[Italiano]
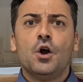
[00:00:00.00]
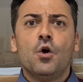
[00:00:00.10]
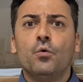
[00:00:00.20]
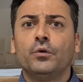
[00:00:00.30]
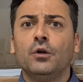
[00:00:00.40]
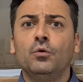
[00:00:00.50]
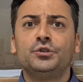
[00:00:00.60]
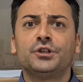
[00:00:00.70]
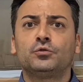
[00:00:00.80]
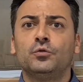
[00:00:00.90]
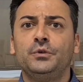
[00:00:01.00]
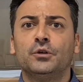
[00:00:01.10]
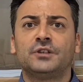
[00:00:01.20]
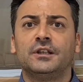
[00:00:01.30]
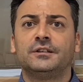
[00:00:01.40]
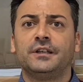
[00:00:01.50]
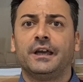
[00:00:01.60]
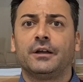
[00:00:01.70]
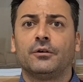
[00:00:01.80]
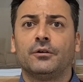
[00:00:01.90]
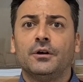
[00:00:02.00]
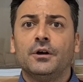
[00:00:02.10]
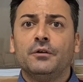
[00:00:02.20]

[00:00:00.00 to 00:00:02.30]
una luce sul mio sentiero.